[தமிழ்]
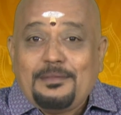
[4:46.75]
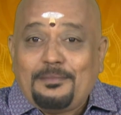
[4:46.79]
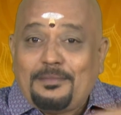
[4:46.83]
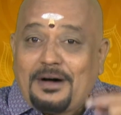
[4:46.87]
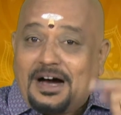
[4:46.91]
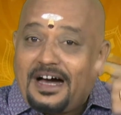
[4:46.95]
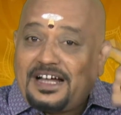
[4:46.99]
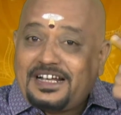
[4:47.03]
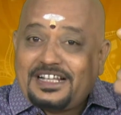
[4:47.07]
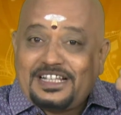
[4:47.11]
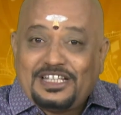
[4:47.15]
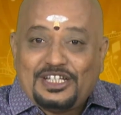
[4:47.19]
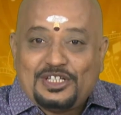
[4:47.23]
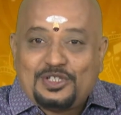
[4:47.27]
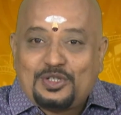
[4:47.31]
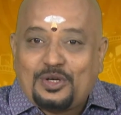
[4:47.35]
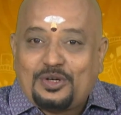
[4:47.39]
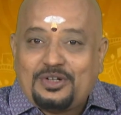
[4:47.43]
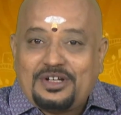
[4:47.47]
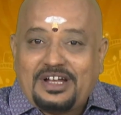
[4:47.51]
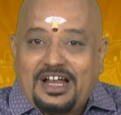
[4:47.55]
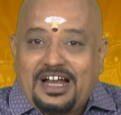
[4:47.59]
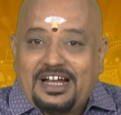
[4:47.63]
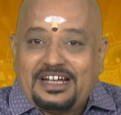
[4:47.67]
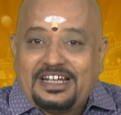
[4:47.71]
பாரதி
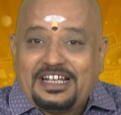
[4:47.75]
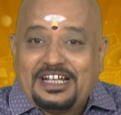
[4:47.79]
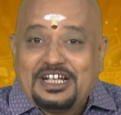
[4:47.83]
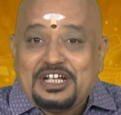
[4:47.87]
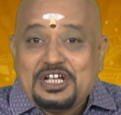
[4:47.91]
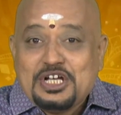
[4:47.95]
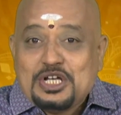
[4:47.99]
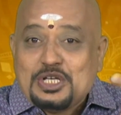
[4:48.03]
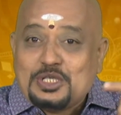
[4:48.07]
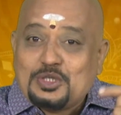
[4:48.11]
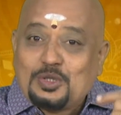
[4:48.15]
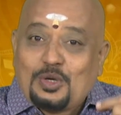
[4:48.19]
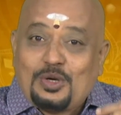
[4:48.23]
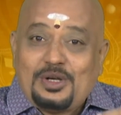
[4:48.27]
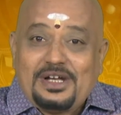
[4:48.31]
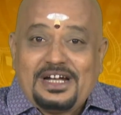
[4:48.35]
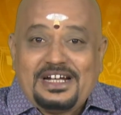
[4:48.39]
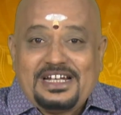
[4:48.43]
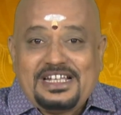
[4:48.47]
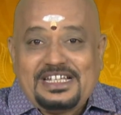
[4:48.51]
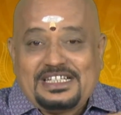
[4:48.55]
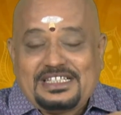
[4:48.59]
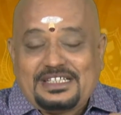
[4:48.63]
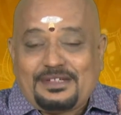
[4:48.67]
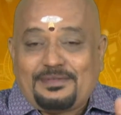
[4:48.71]
சொன்னானே
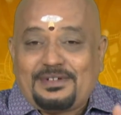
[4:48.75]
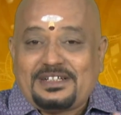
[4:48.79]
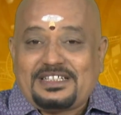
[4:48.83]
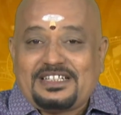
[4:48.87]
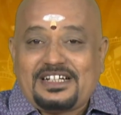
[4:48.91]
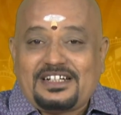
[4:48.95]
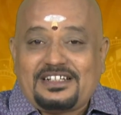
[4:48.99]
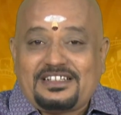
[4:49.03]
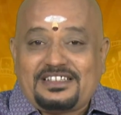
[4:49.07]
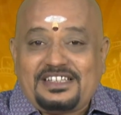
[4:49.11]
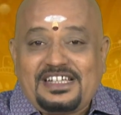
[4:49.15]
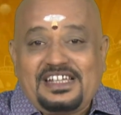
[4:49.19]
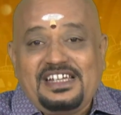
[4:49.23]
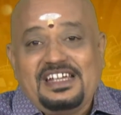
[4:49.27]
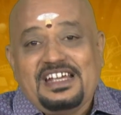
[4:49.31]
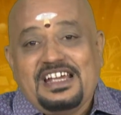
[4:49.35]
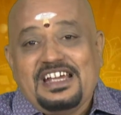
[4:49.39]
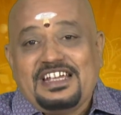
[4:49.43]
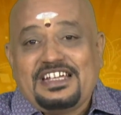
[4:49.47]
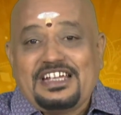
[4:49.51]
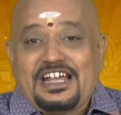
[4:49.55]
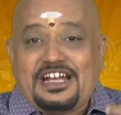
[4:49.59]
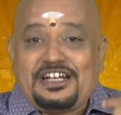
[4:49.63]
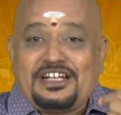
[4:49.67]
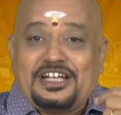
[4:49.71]
சொல்லடி சிவசக்தி
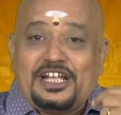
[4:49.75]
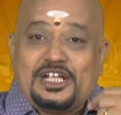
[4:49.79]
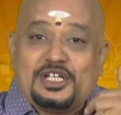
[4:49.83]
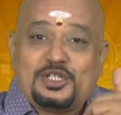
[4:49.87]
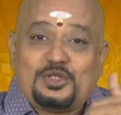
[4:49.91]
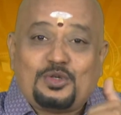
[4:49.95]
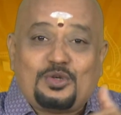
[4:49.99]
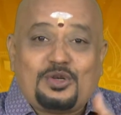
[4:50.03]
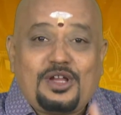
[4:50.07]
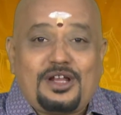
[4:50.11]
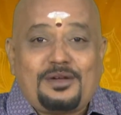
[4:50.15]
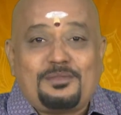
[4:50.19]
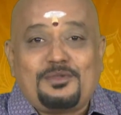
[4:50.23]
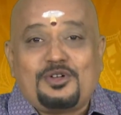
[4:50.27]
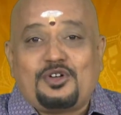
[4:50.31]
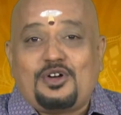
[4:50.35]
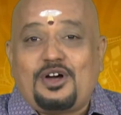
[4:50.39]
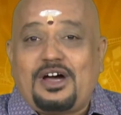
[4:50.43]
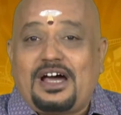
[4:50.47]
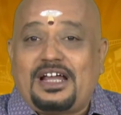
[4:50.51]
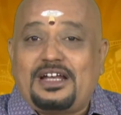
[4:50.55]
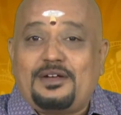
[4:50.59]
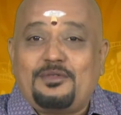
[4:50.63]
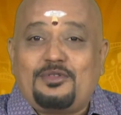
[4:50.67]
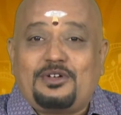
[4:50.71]
என்னை சுடர்முக
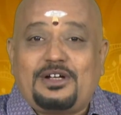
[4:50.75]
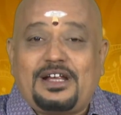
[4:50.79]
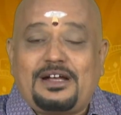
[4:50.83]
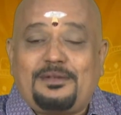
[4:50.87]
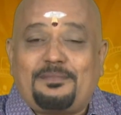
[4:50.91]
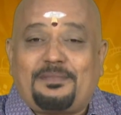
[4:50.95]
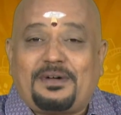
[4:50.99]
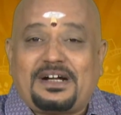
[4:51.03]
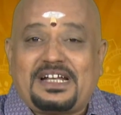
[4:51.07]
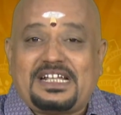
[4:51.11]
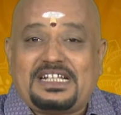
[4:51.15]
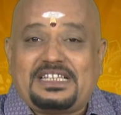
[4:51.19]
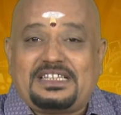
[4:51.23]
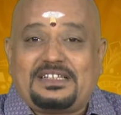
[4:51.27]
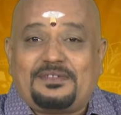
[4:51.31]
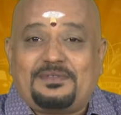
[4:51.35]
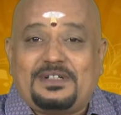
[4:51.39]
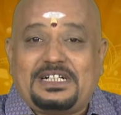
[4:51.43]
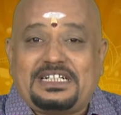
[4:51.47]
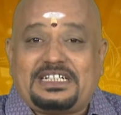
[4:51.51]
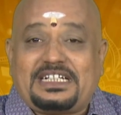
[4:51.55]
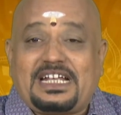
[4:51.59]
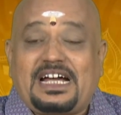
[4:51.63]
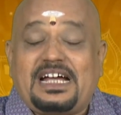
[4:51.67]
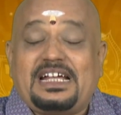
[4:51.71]
அறிவுடன் படைத்து
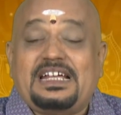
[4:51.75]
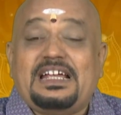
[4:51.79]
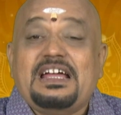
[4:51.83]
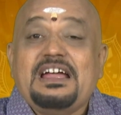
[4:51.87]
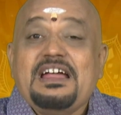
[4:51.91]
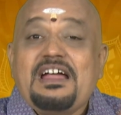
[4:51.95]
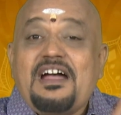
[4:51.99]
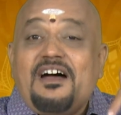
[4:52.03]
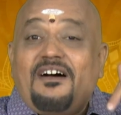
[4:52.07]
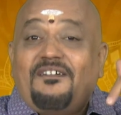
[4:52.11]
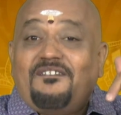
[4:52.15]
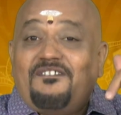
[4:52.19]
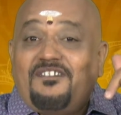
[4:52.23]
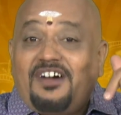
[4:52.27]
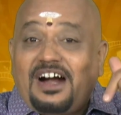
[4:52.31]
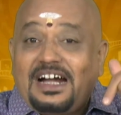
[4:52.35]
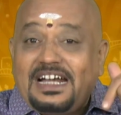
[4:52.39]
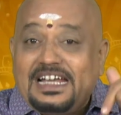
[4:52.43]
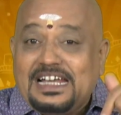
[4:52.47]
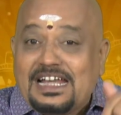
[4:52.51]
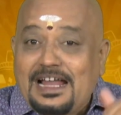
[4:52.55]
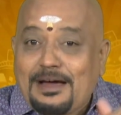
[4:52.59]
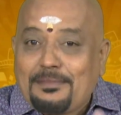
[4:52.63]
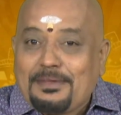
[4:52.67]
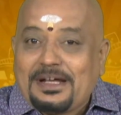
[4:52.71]
விட்டாய்
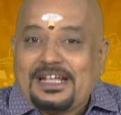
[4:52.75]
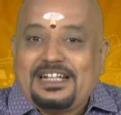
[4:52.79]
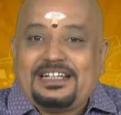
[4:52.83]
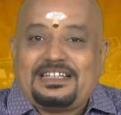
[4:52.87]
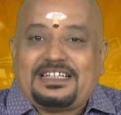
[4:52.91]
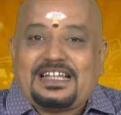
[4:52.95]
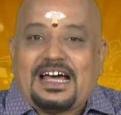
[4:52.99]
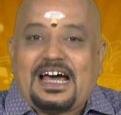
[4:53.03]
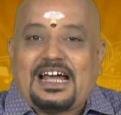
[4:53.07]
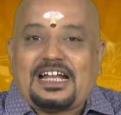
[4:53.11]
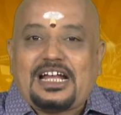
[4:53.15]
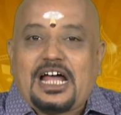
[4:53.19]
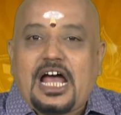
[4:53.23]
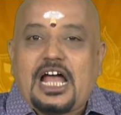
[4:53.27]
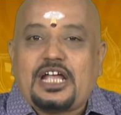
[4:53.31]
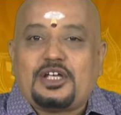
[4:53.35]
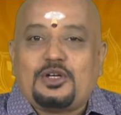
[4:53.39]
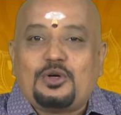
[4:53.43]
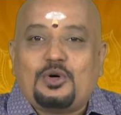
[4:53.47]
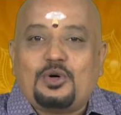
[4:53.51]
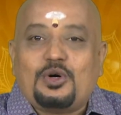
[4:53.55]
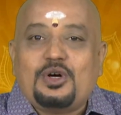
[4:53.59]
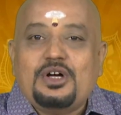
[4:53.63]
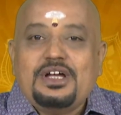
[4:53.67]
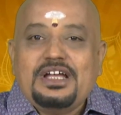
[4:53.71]
வல்லமை
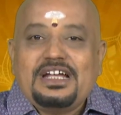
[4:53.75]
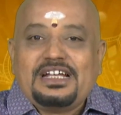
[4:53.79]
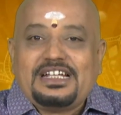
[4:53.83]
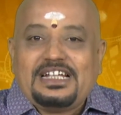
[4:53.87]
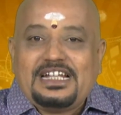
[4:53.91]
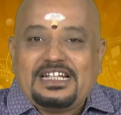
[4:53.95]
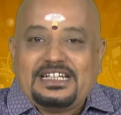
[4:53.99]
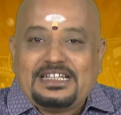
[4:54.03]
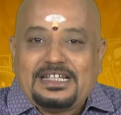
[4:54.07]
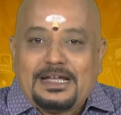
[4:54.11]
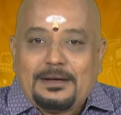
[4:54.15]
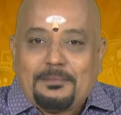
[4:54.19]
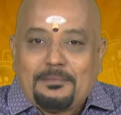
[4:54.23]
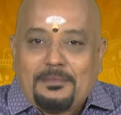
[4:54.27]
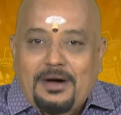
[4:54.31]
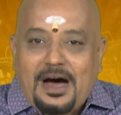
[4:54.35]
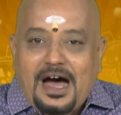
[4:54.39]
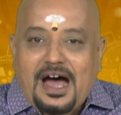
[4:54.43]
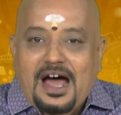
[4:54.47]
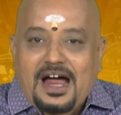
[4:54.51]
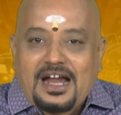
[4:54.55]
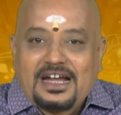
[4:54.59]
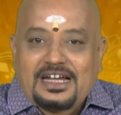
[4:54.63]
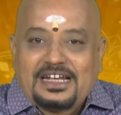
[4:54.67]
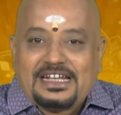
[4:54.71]
தாராயோ இந்த மா
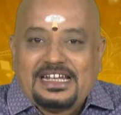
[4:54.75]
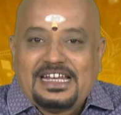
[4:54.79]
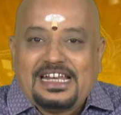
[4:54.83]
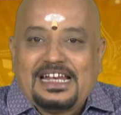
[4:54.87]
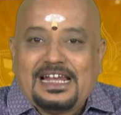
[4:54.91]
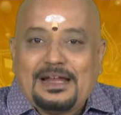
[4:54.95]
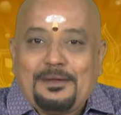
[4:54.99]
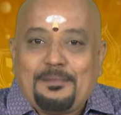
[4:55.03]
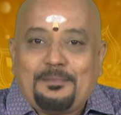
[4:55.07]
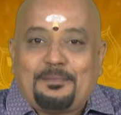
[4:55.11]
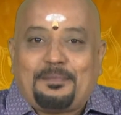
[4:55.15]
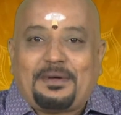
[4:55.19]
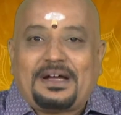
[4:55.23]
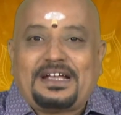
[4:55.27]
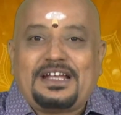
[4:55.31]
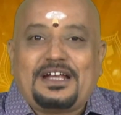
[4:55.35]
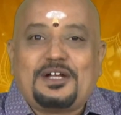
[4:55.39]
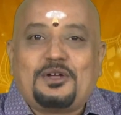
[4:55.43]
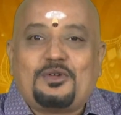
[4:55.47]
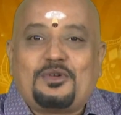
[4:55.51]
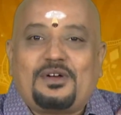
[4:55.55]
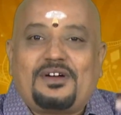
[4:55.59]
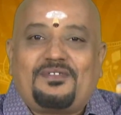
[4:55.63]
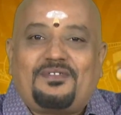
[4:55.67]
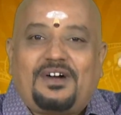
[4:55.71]
நிலம்
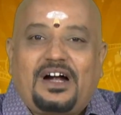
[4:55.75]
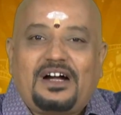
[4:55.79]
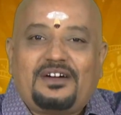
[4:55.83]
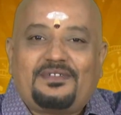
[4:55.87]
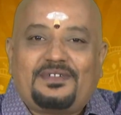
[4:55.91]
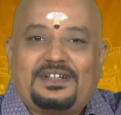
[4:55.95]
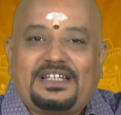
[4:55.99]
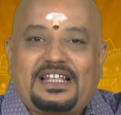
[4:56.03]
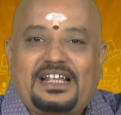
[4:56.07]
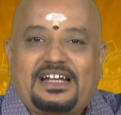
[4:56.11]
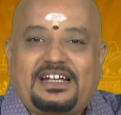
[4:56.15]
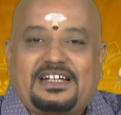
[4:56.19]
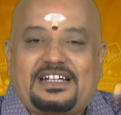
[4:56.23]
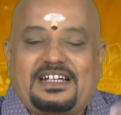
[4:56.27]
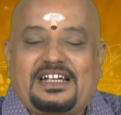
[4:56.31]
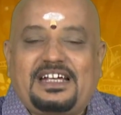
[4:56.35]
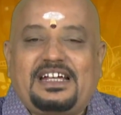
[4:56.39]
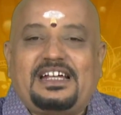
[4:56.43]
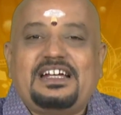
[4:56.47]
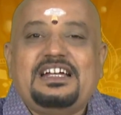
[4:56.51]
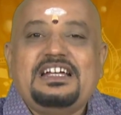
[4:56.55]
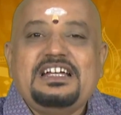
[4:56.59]
பயனுற வாழ்வதற்கே